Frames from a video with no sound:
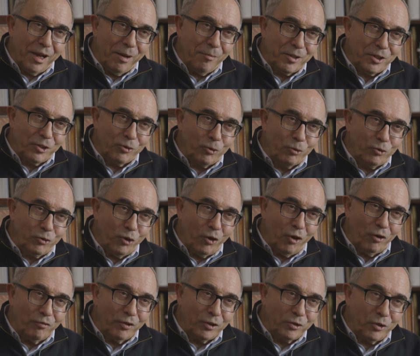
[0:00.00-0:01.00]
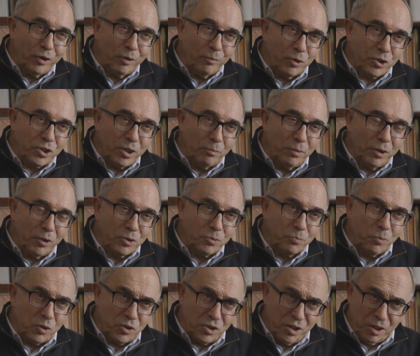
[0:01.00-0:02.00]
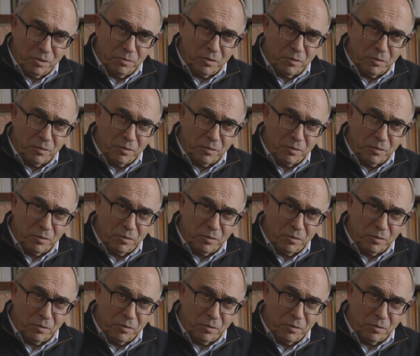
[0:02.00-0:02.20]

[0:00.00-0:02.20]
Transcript: elementy kulturowe, które można by rozpoznać,